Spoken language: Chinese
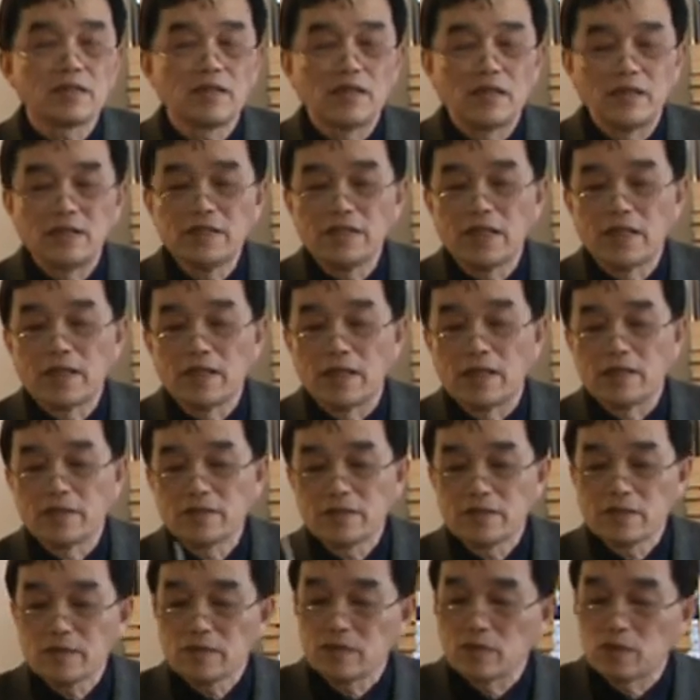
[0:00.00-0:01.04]
很简单，
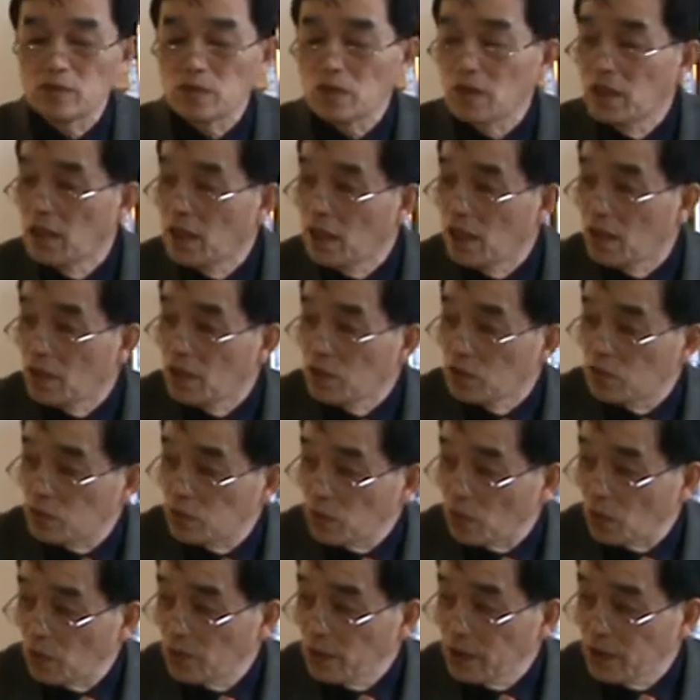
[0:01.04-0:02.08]
就是说，
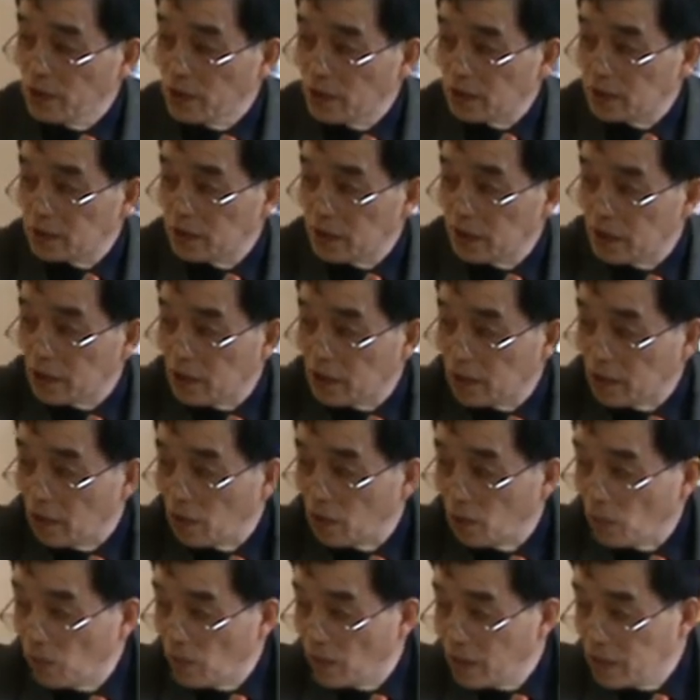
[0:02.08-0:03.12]
所谓的这
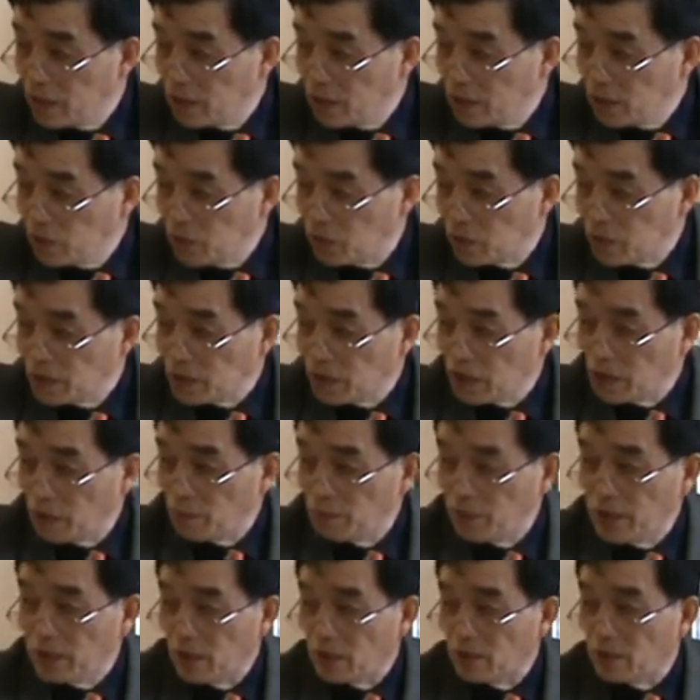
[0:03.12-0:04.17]
个唯一存在的
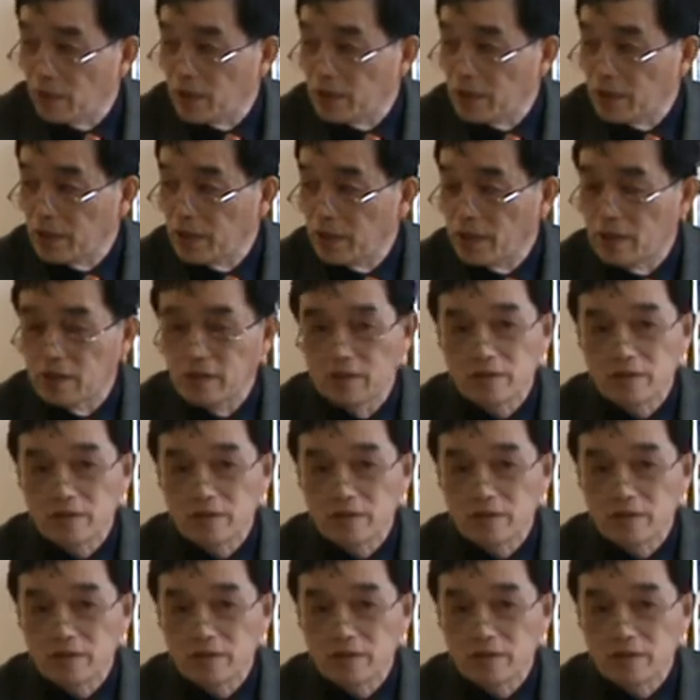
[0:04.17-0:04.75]
必然观点，